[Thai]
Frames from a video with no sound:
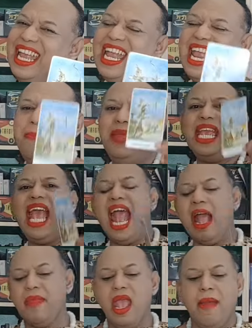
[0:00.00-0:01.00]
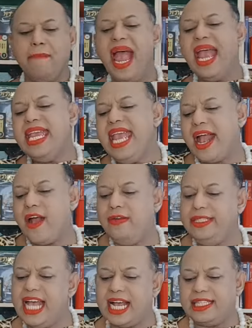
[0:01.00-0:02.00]
เห็นไหมคะไพ่อะเขา
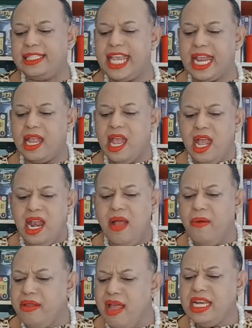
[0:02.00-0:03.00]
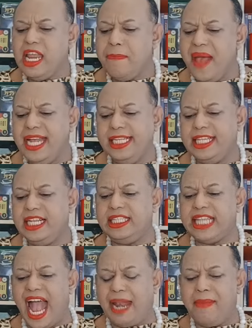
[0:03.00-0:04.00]
ศักดิ์สิทธิ์ แล้วเรื่องที่ไพ่สื่อ
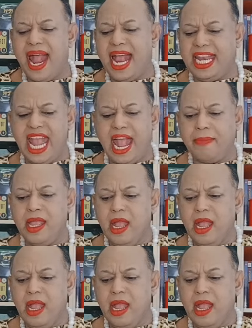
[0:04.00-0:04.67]
สารมาเนี่ย